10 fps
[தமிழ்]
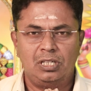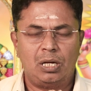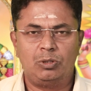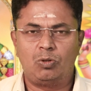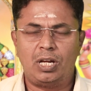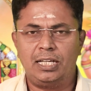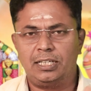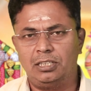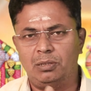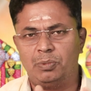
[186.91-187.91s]
இப்போ துலா
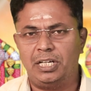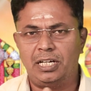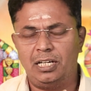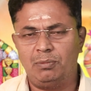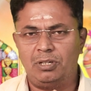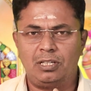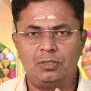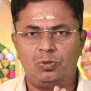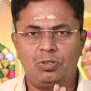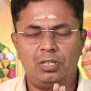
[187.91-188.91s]
லக்னத்துக்கு பன்னிரெண்டாம் இடத்துல
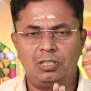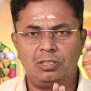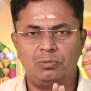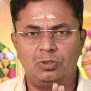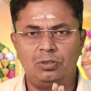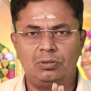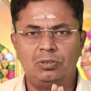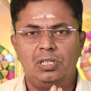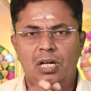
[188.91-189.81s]
சுக்கரன் இருக்கும்போதும்